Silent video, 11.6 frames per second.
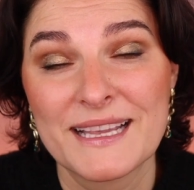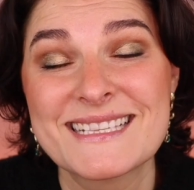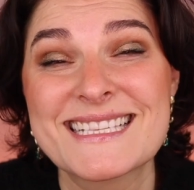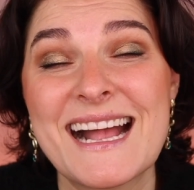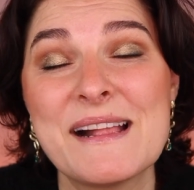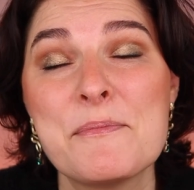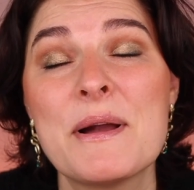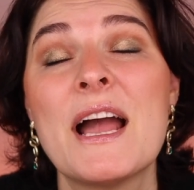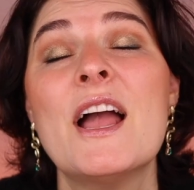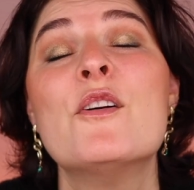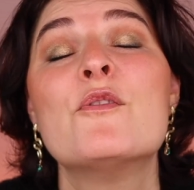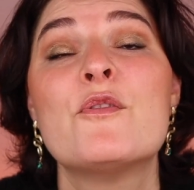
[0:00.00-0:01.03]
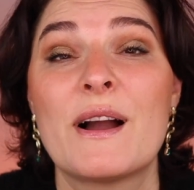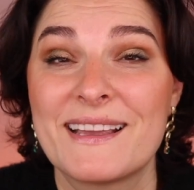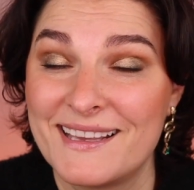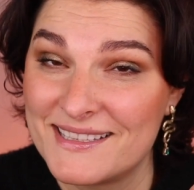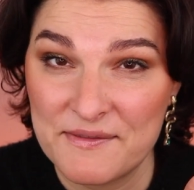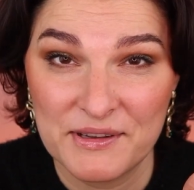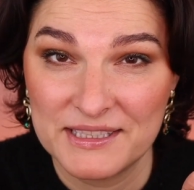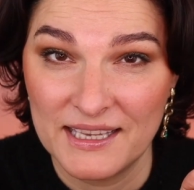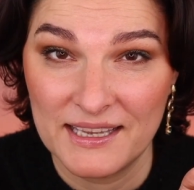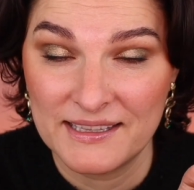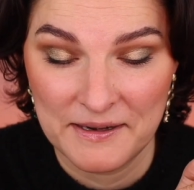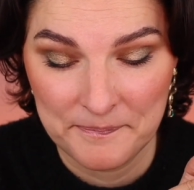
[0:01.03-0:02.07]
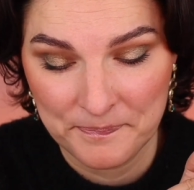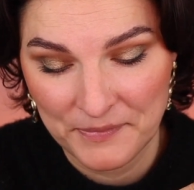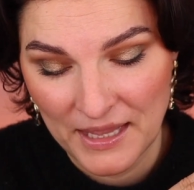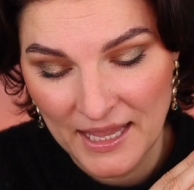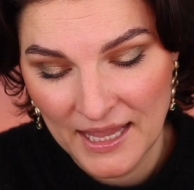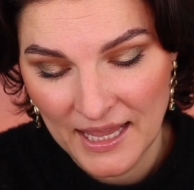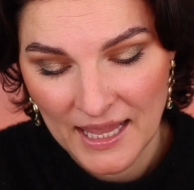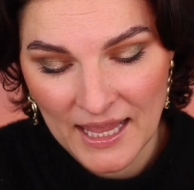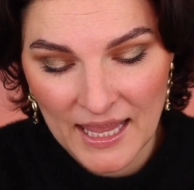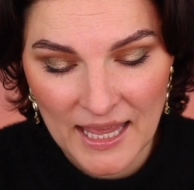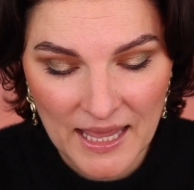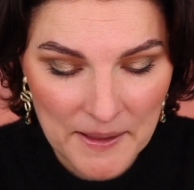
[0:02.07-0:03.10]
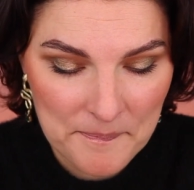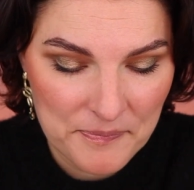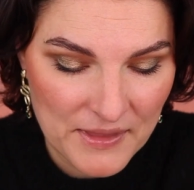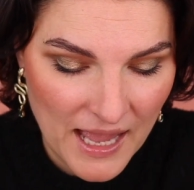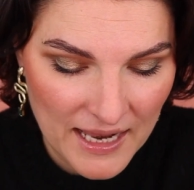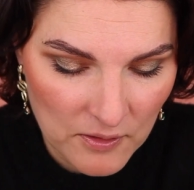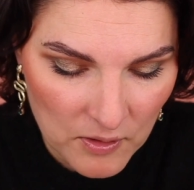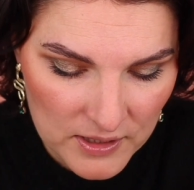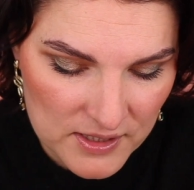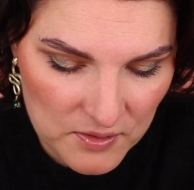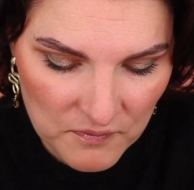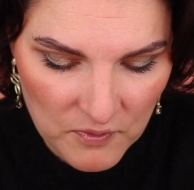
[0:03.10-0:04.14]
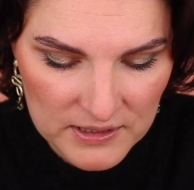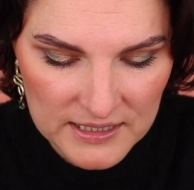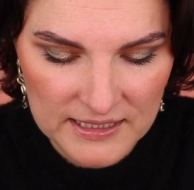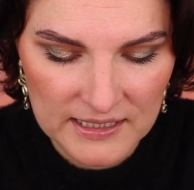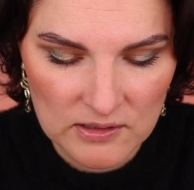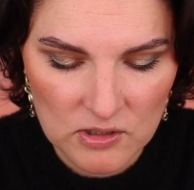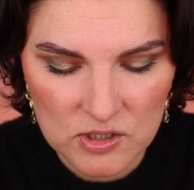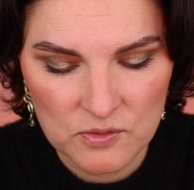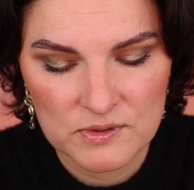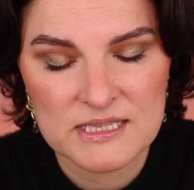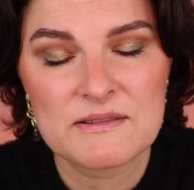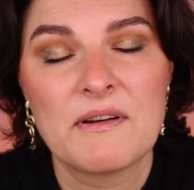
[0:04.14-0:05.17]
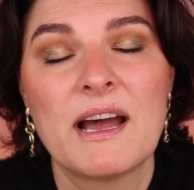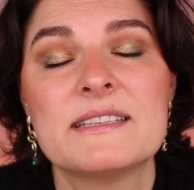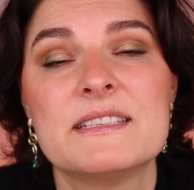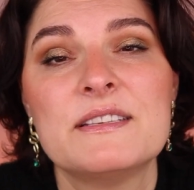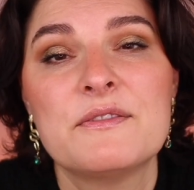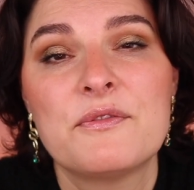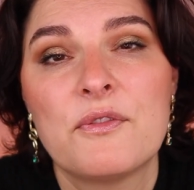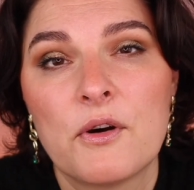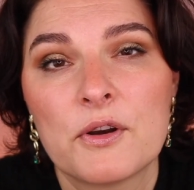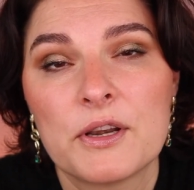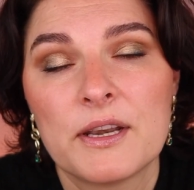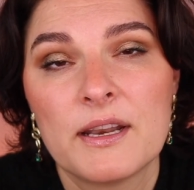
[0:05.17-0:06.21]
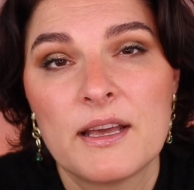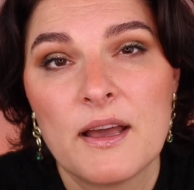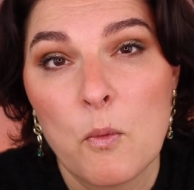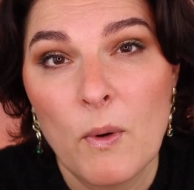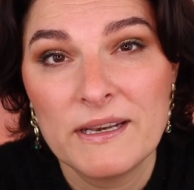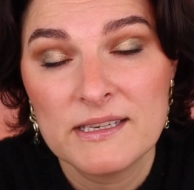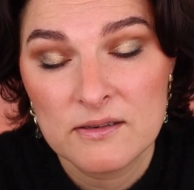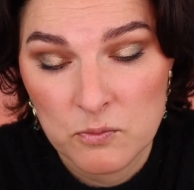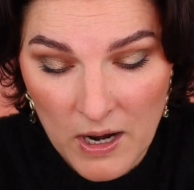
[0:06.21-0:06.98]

Deshalb fange ich jetzt einfach direkt an. Ähm, eine Kollektion wollte ich nicht löschen und zwar die von äh, Wet n